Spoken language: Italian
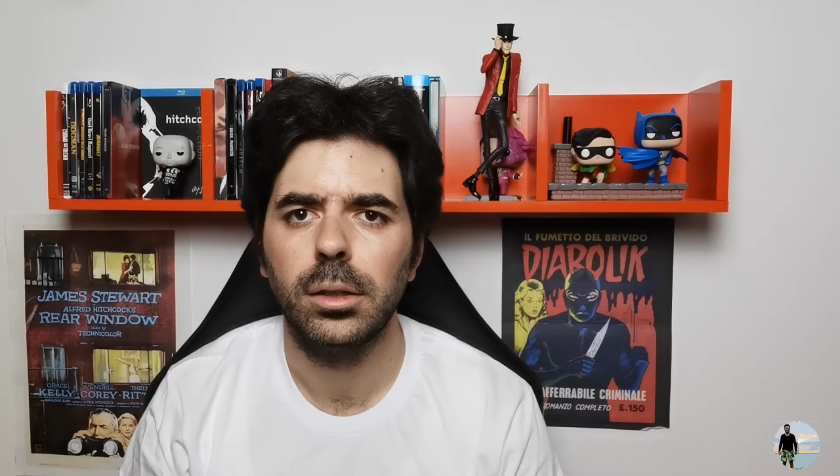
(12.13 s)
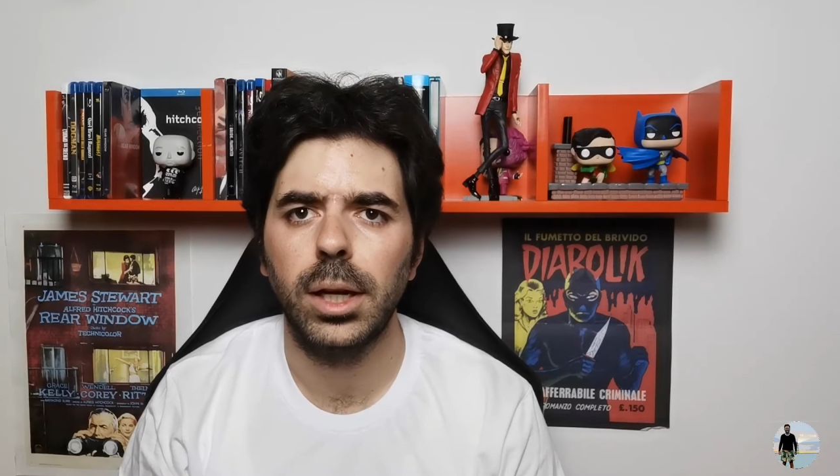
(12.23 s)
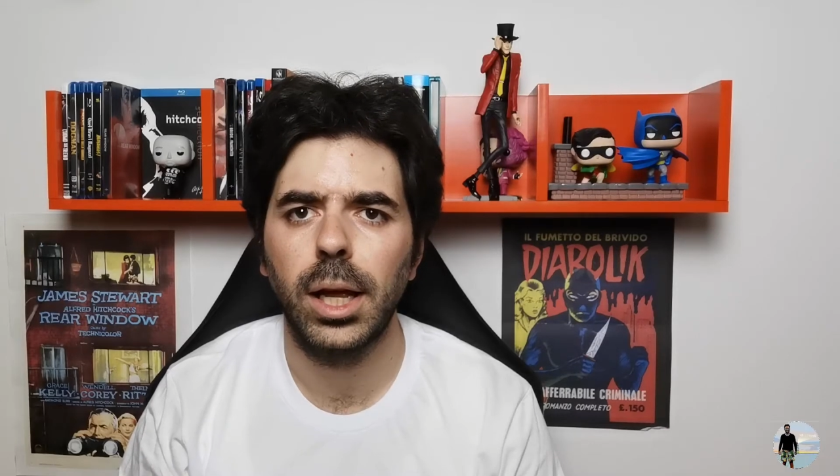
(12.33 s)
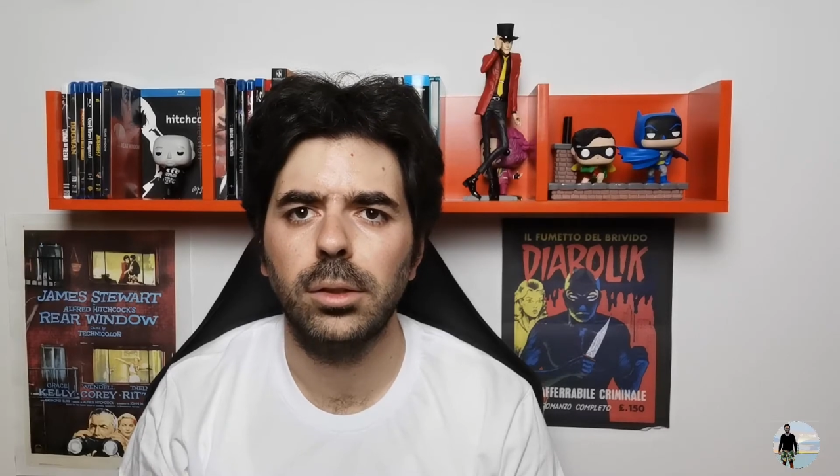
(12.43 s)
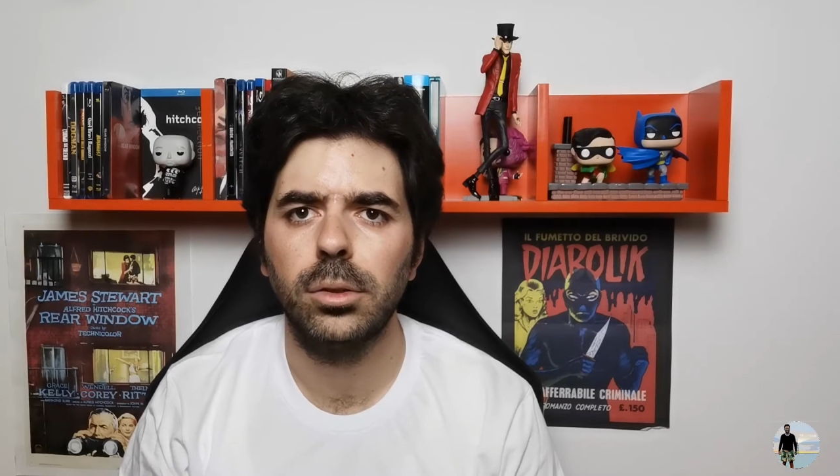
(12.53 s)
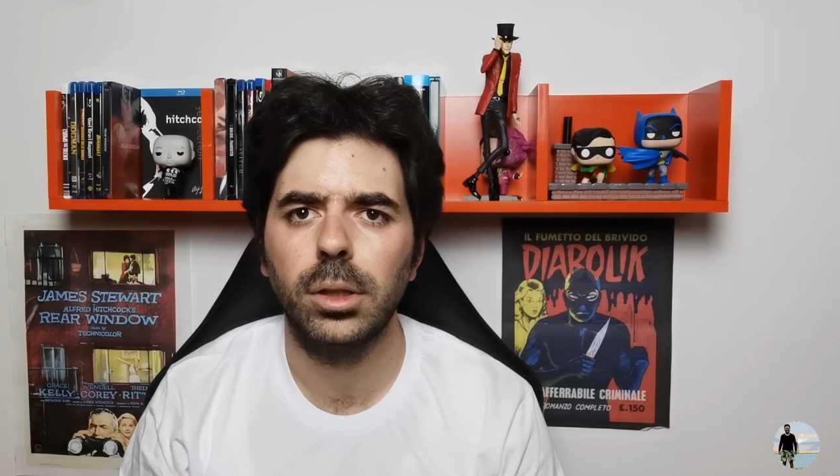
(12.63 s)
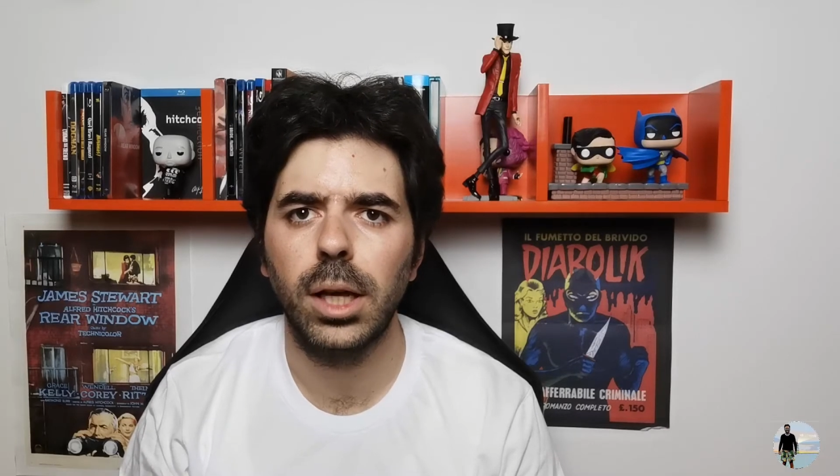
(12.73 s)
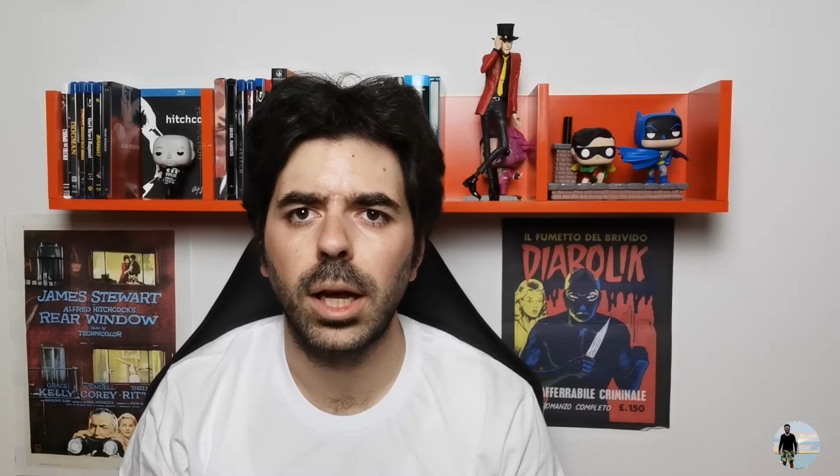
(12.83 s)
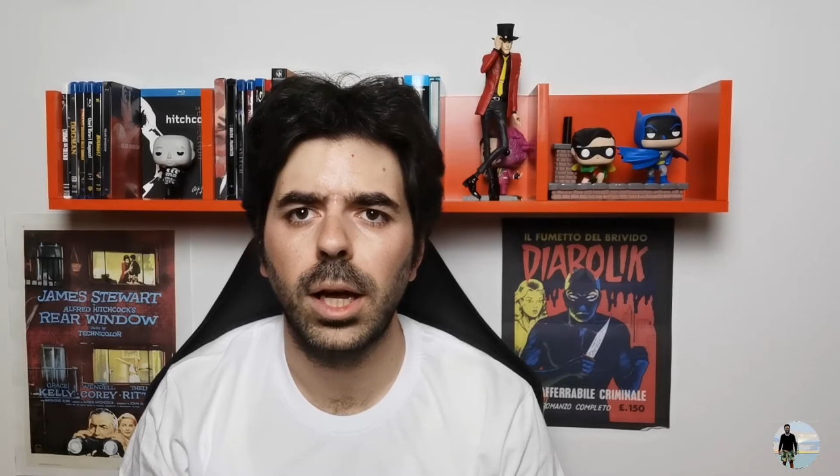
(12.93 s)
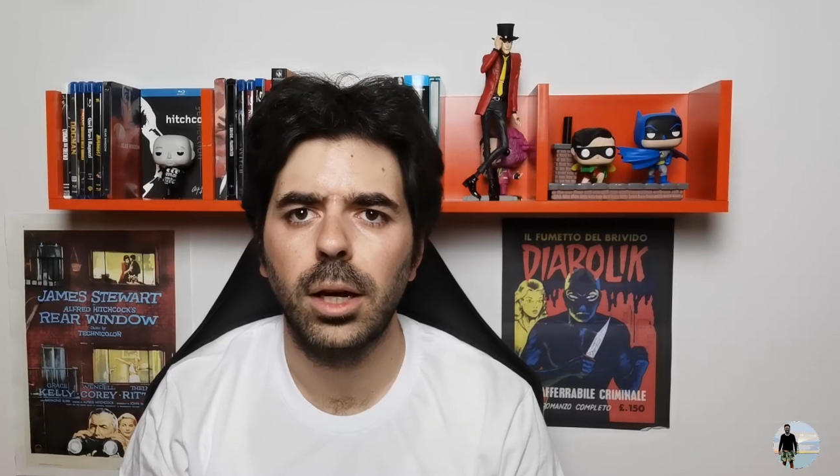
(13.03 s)
diretto
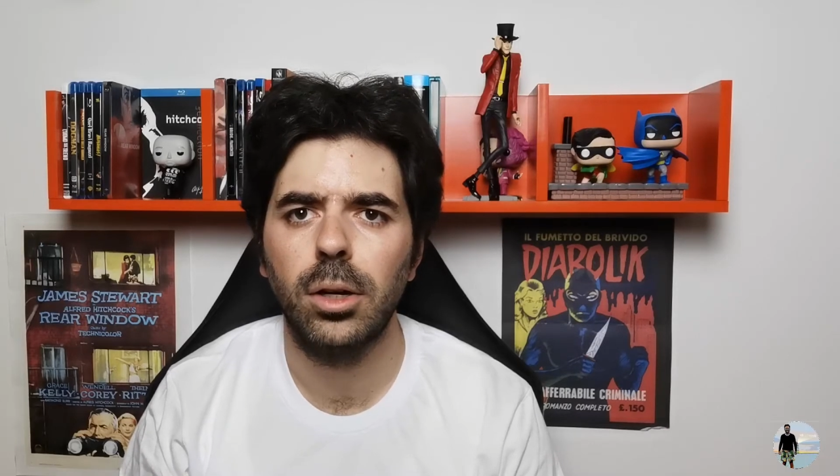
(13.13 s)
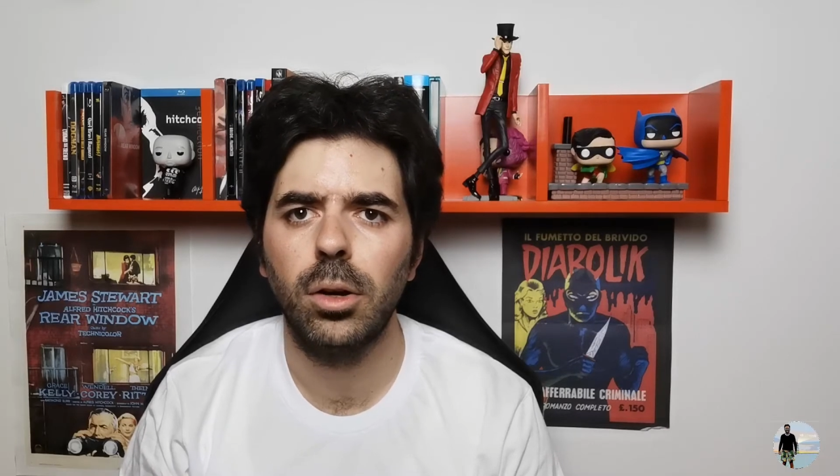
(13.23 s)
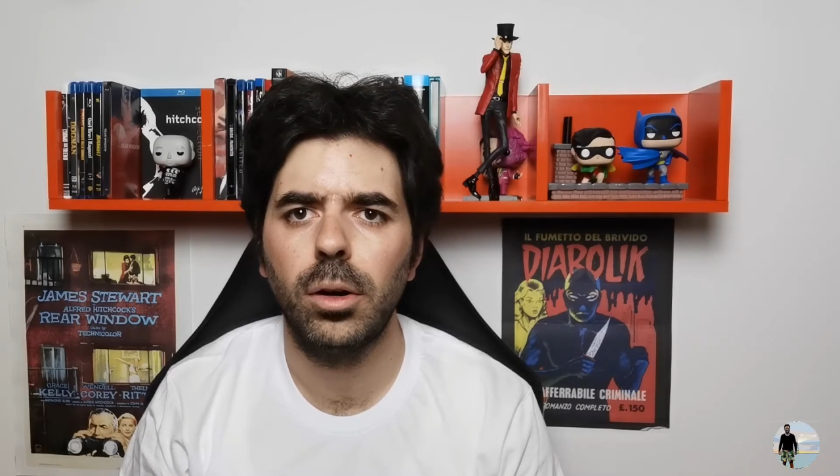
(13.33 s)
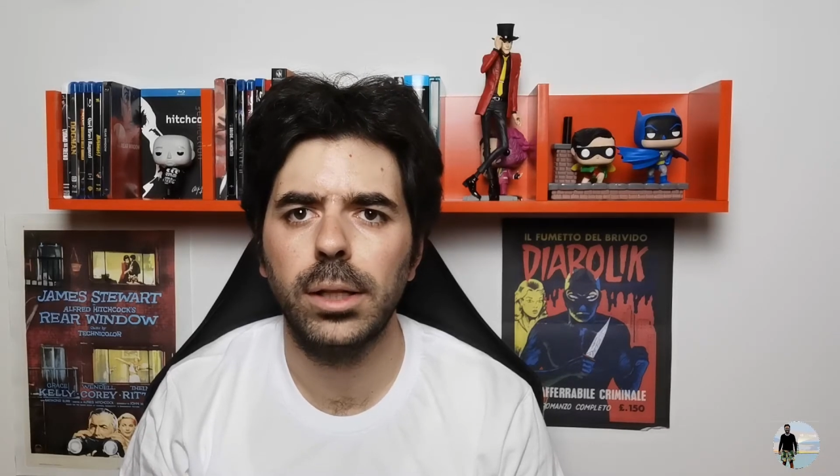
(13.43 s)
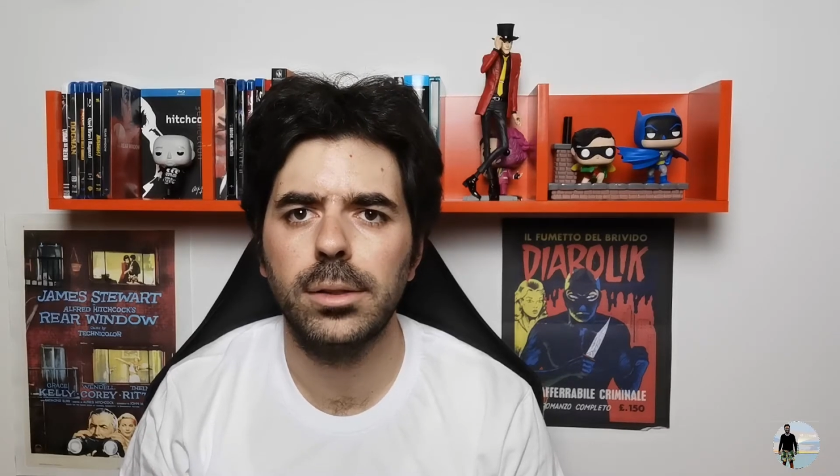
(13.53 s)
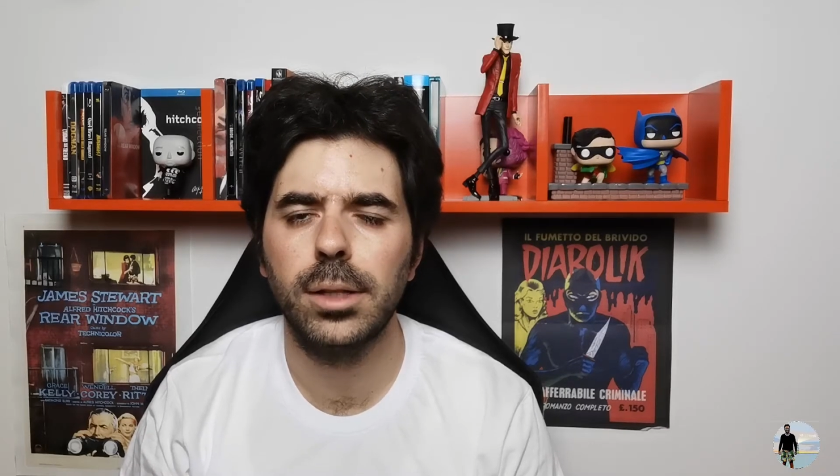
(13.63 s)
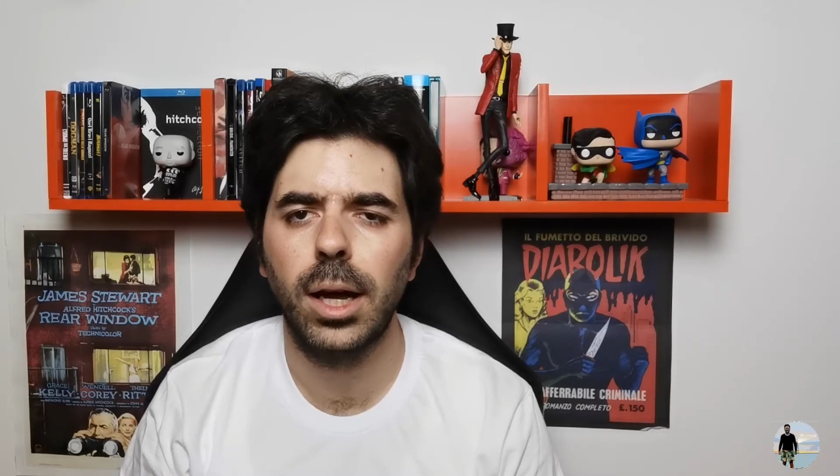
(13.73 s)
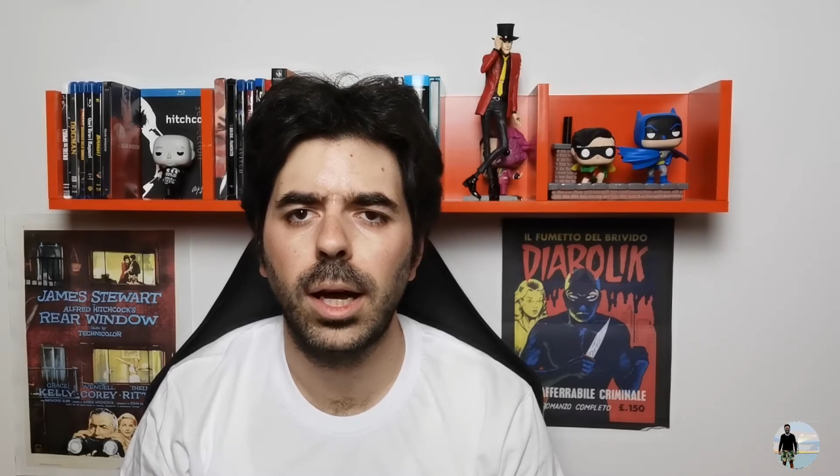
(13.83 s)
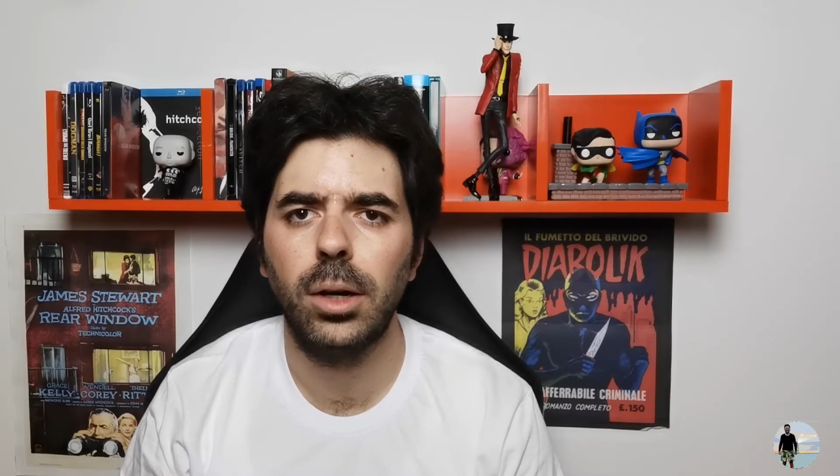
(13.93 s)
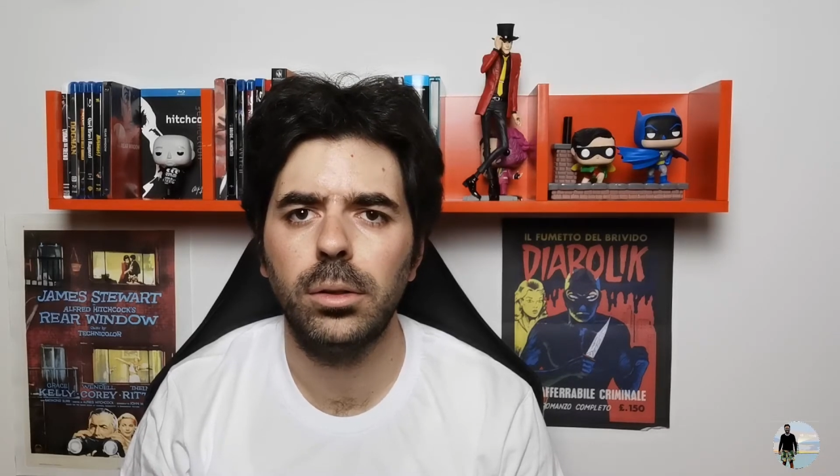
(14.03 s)
da Chloe
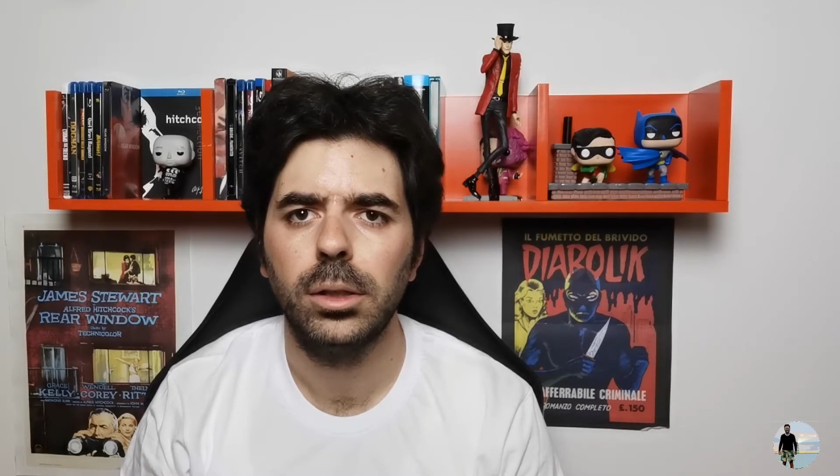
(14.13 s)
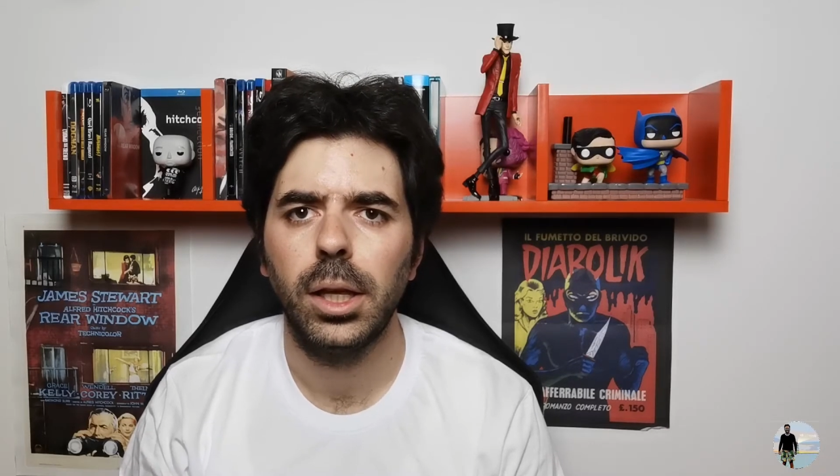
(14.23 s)
Zhao